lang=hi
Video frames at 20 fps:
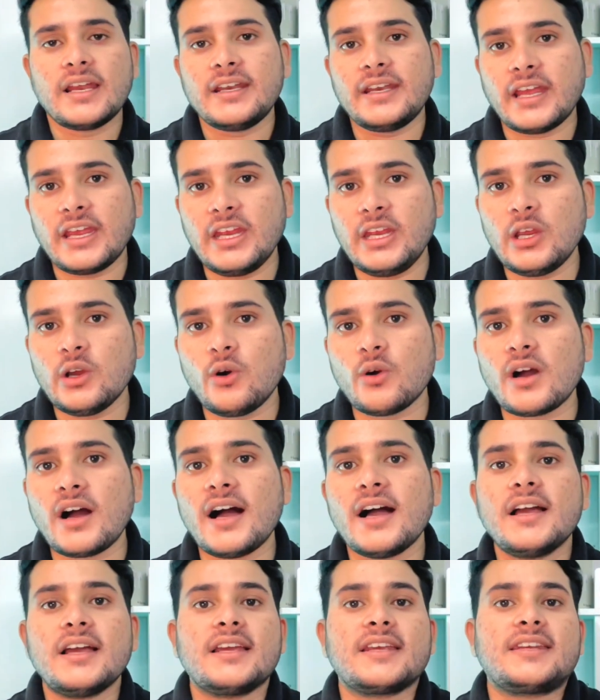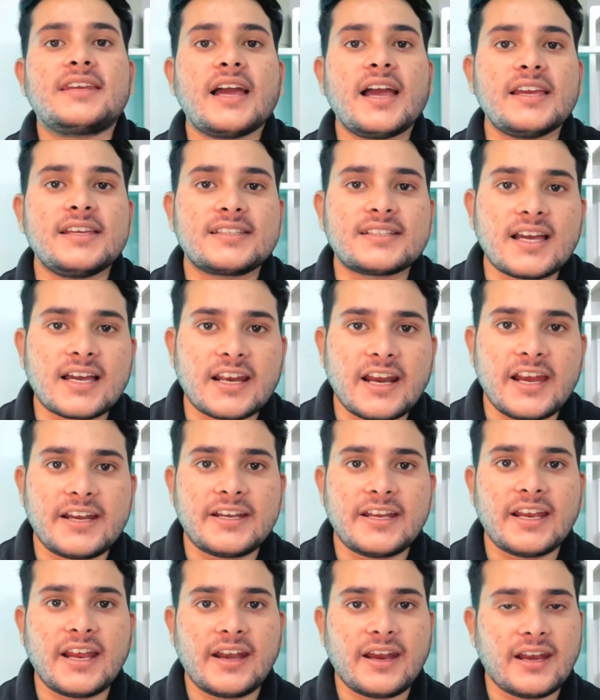नहीं होगा क्या इसका
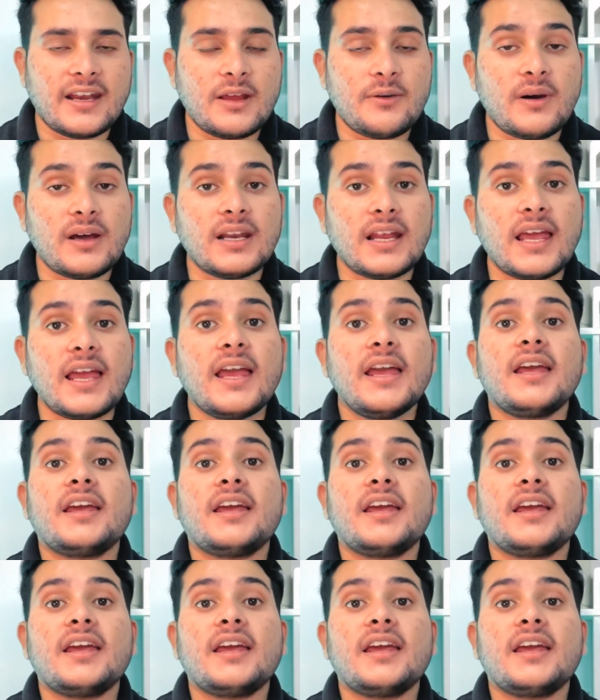क्राइटेरिया रहने वाला है